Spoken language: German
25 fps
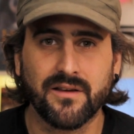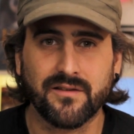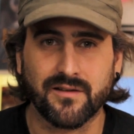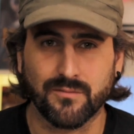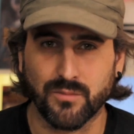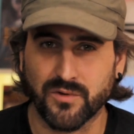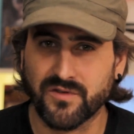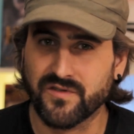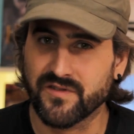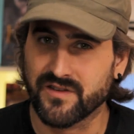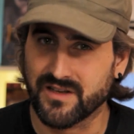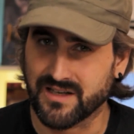Sie
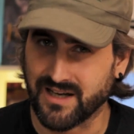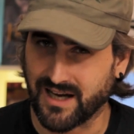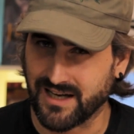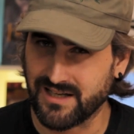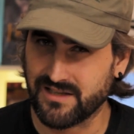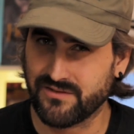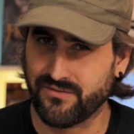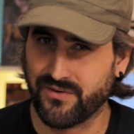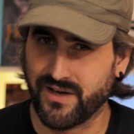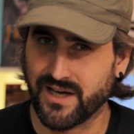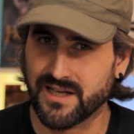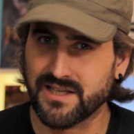mussten sich
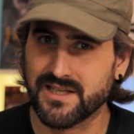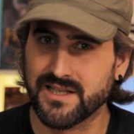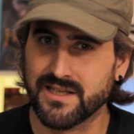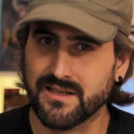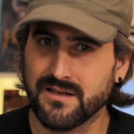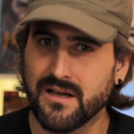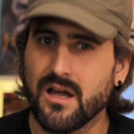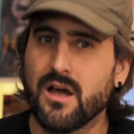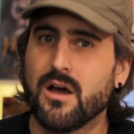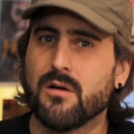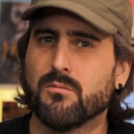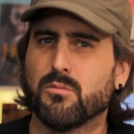
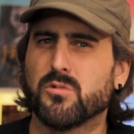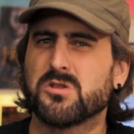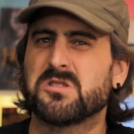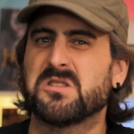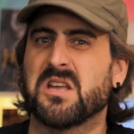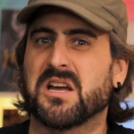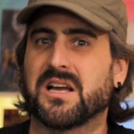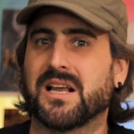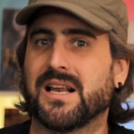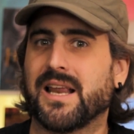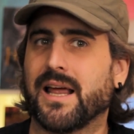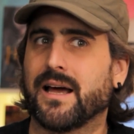rechtfertigen,
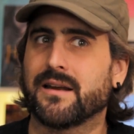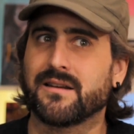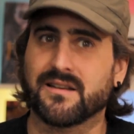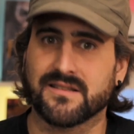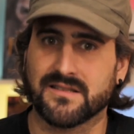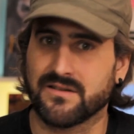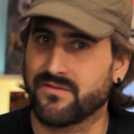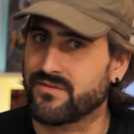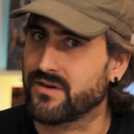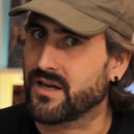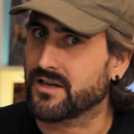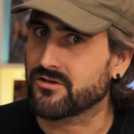mussten erklären,
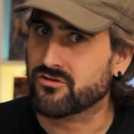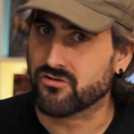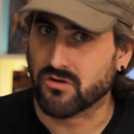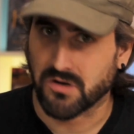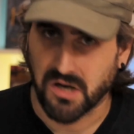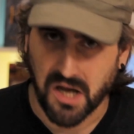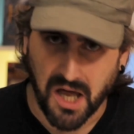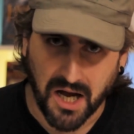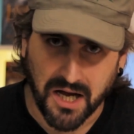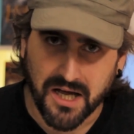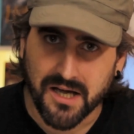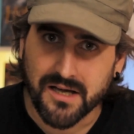dass sie vielleicht
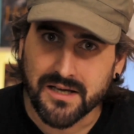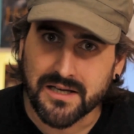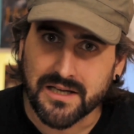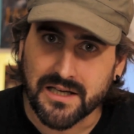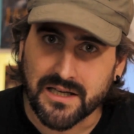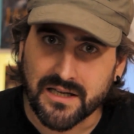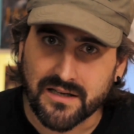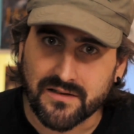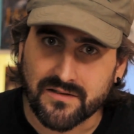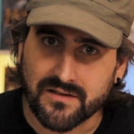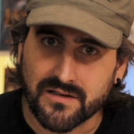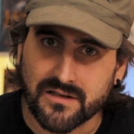schon lange
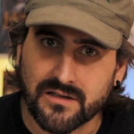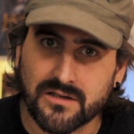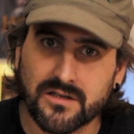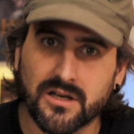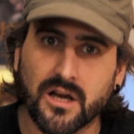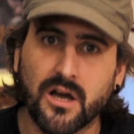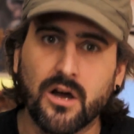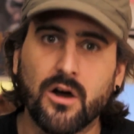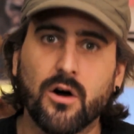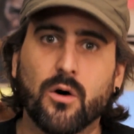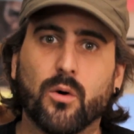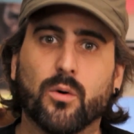Geek sind
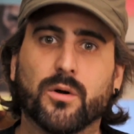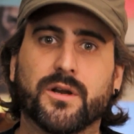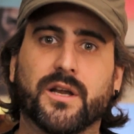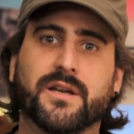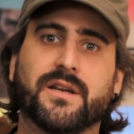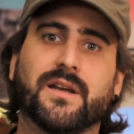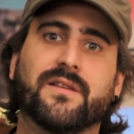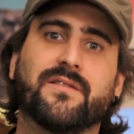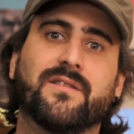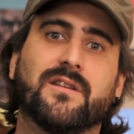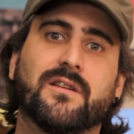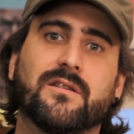oder
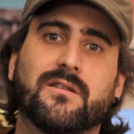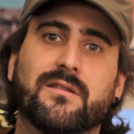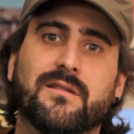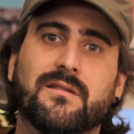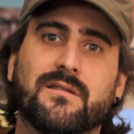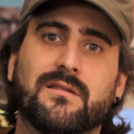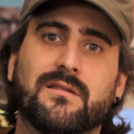dass sie